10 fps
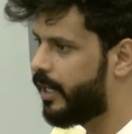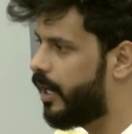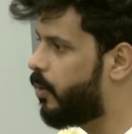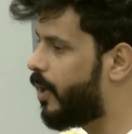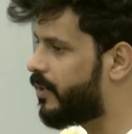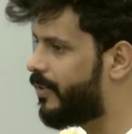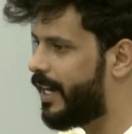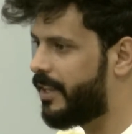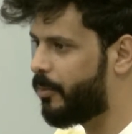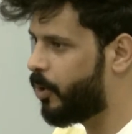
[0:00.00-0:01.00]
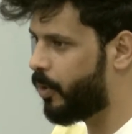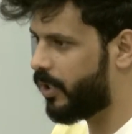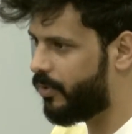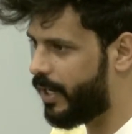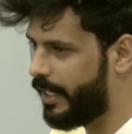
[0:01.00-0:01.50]
الوقف هذا ما هو
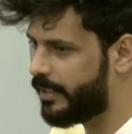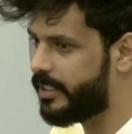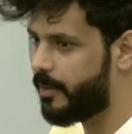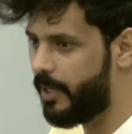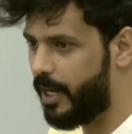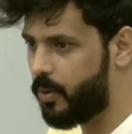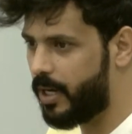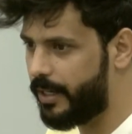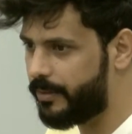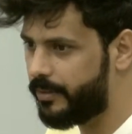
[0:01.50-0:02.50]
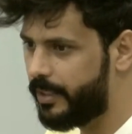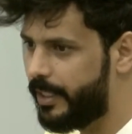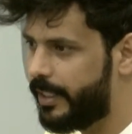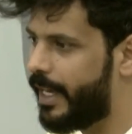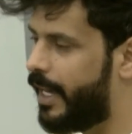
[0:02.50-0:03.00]
بوقف واحد سبع اوقاف
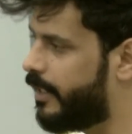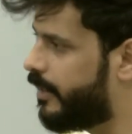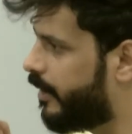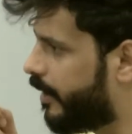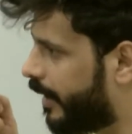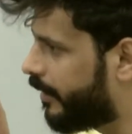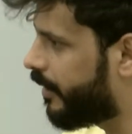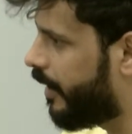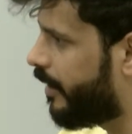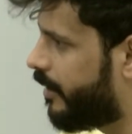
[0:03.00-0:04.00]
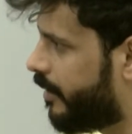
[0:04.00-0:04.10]
كانك حطيت